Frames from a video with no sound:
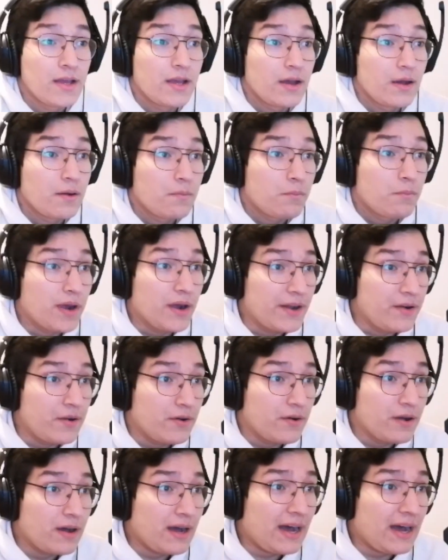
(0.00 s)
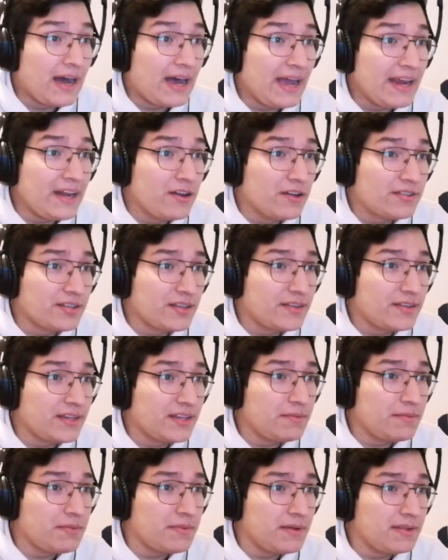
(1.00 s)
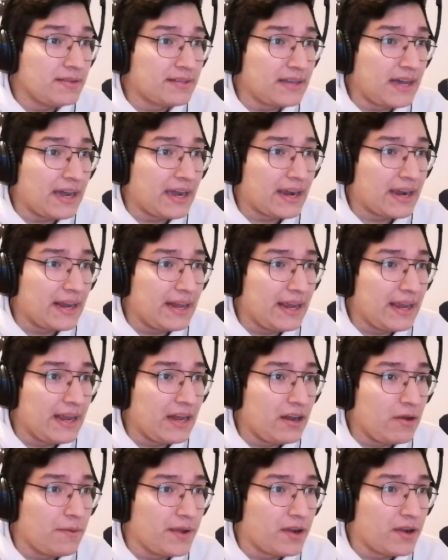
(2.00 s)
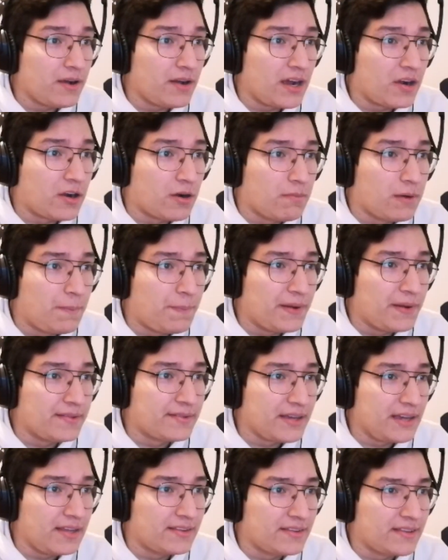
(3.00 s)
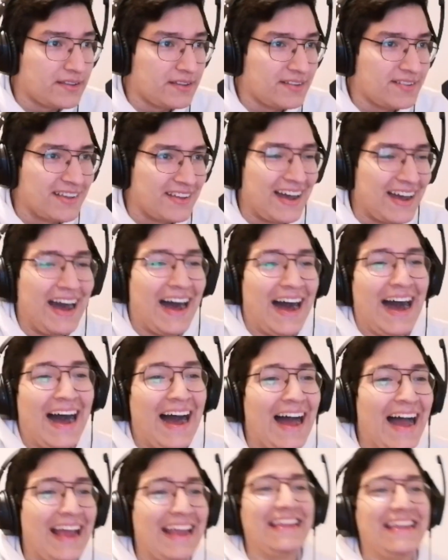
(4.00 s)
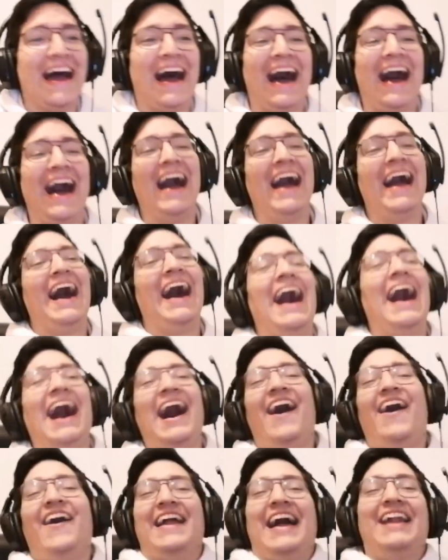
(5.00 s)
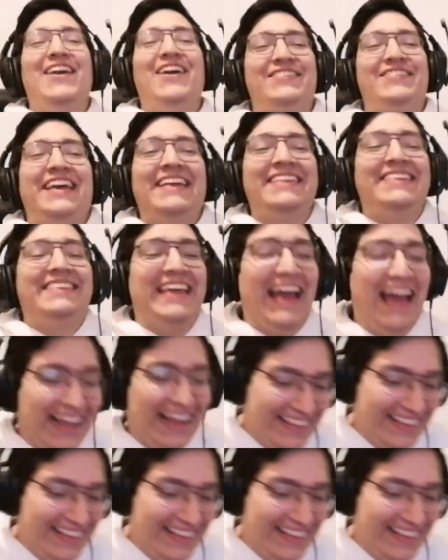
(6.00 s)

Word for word: Bueno, ay, no se entiende mi mensaje, léelo bien con la coma presente, dice. Ay, ya, ahora no se entiende,